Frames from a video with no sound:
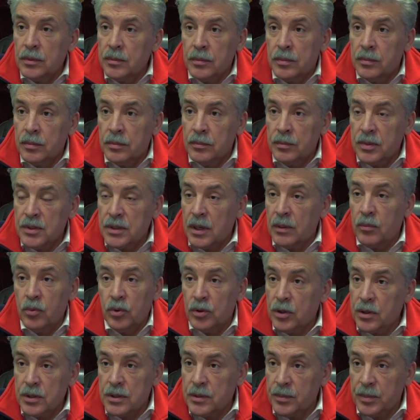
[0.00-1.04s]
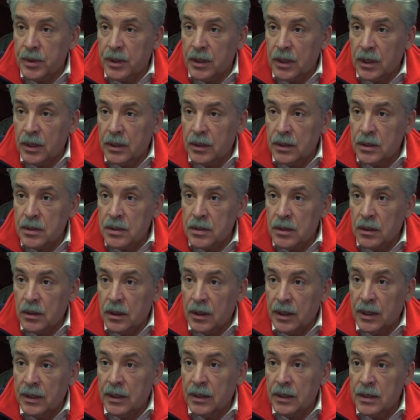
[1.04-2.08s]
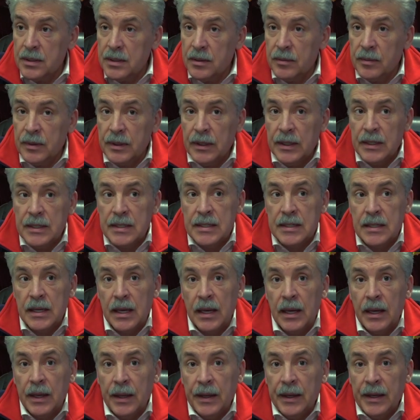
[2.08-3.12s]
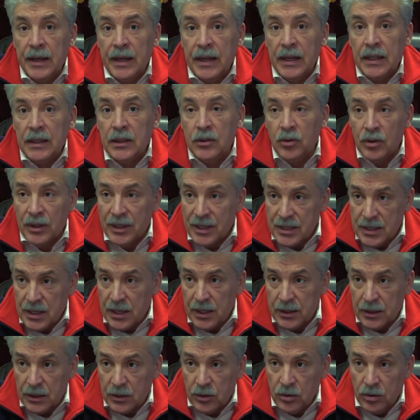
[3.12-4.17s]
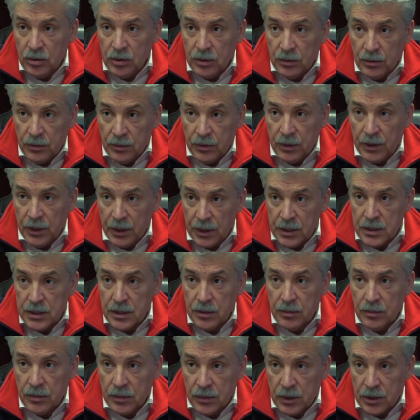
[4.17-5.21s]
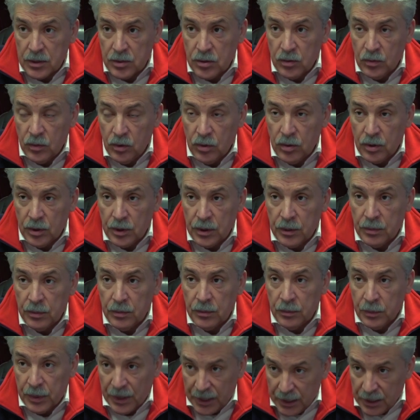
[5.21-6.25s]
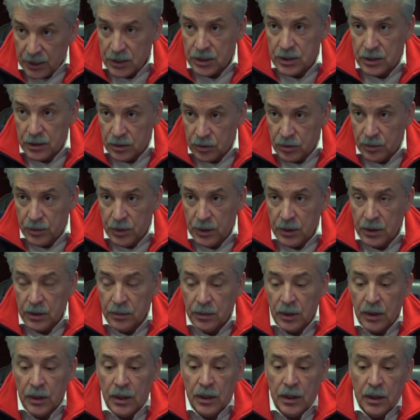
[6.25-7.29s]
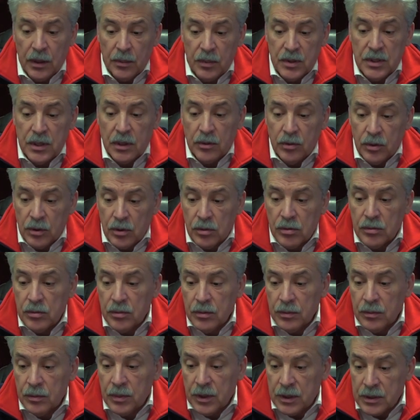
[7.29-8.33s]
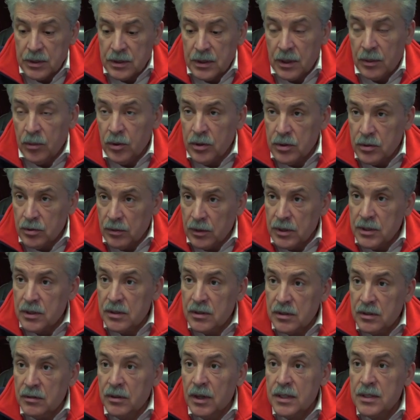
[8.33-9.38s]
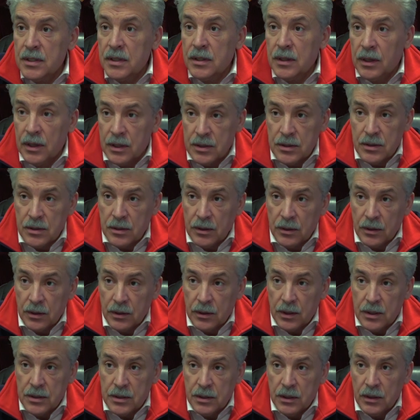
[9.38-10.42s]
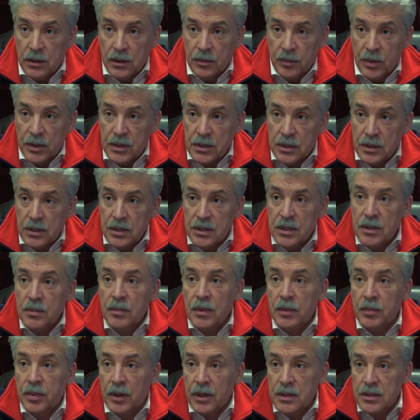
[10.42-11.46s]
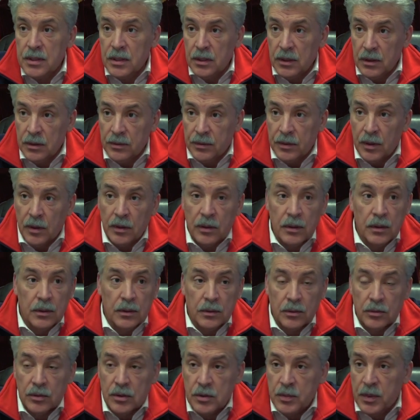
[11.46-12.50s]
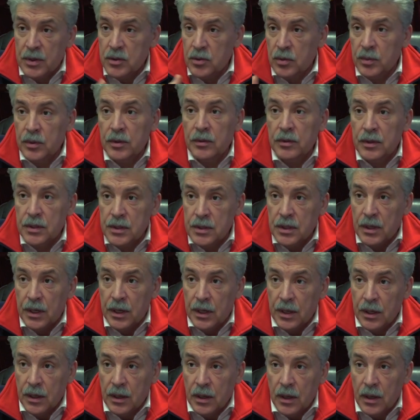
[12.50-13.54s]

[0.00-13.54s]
безработица прекратится. Хотя на самом деле за, только за этот год в Ленинском городском округе, по их же документам, безработица, увеличилась 20 раз и достигла почти 7% а, а, трудоспособного населения.